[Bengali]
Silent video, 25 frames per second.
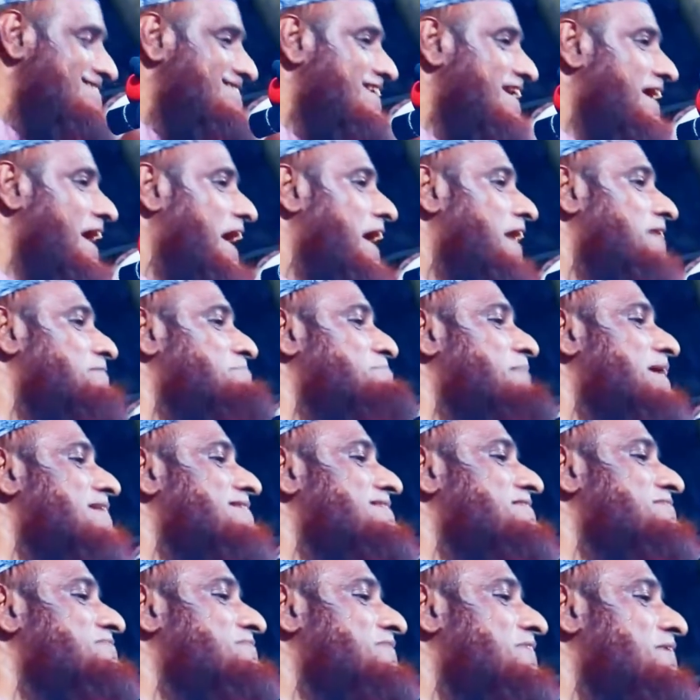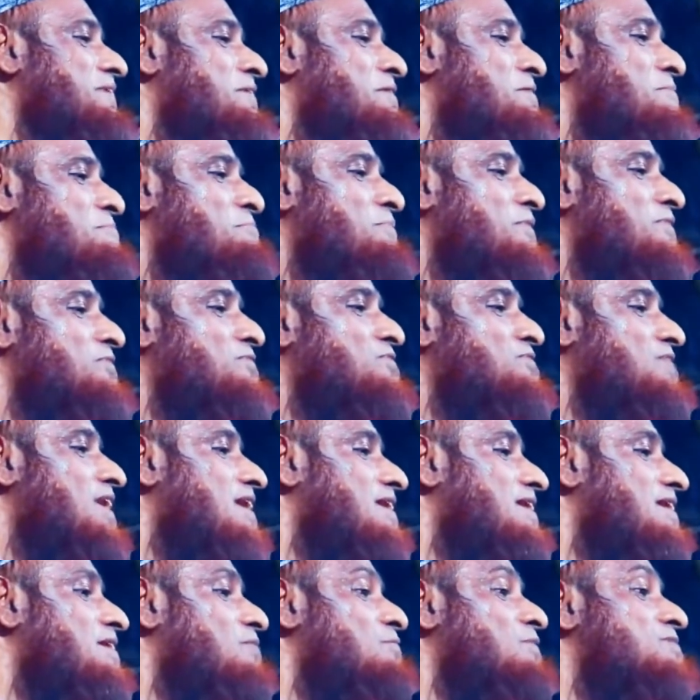যে হাত বান্ধিছে মিন
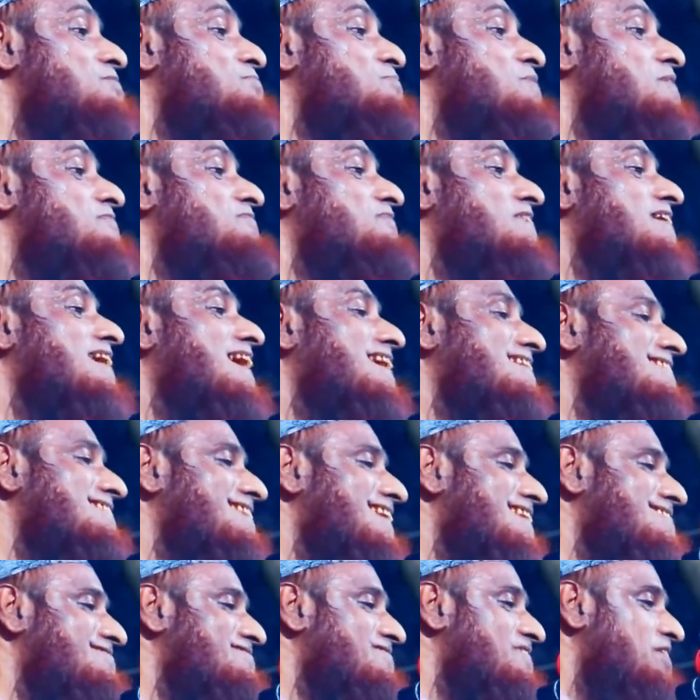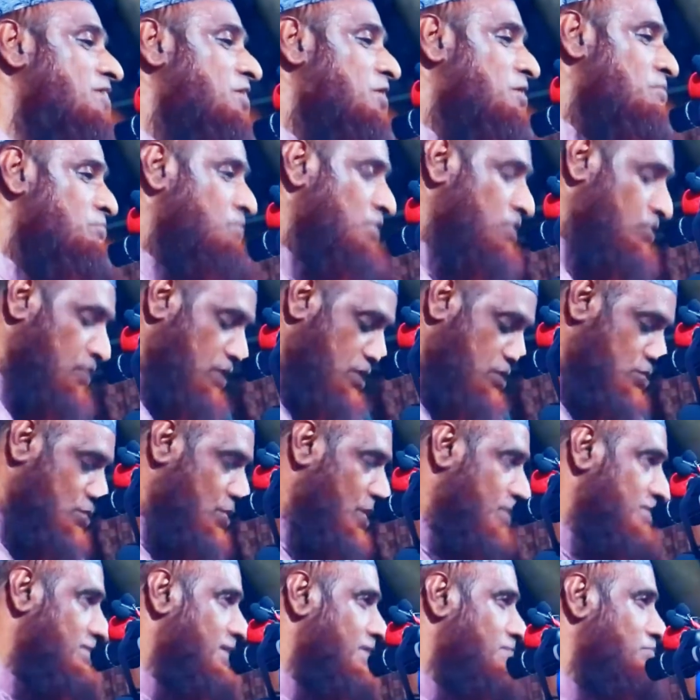সারিল ওয়াসওয়াসিল খান্নাস ভিতরে
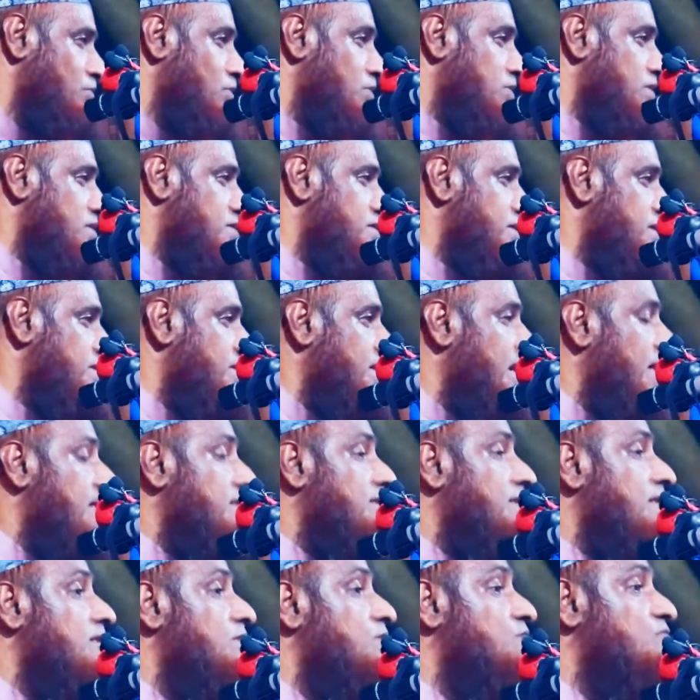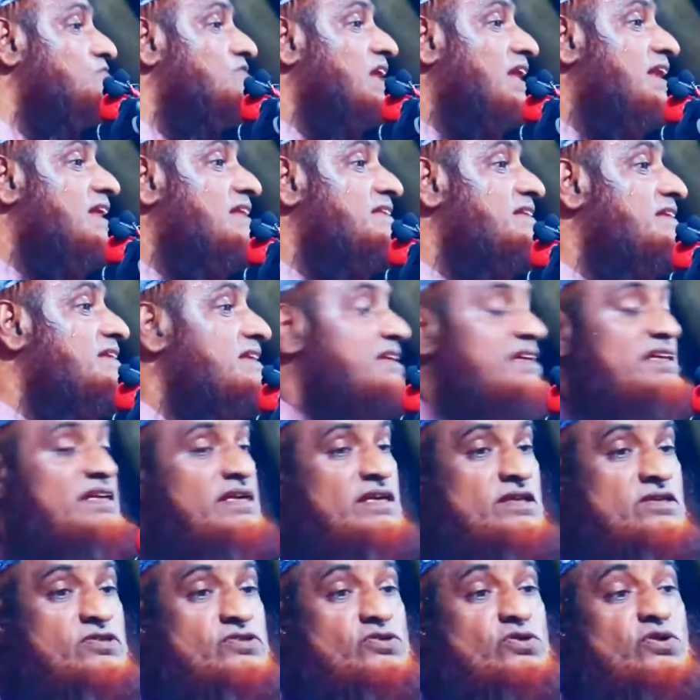শয়তান বলতেছে তাড়াতাড়ি তো চালা দিলি
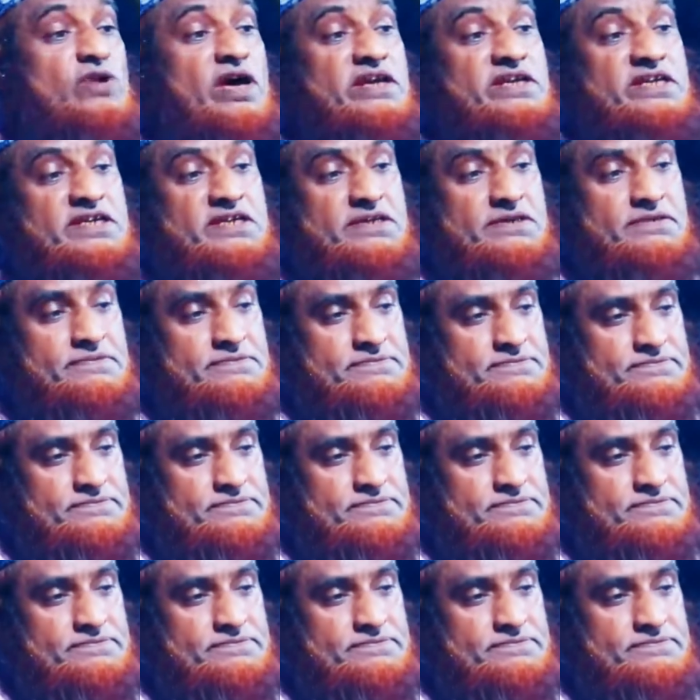সোলানি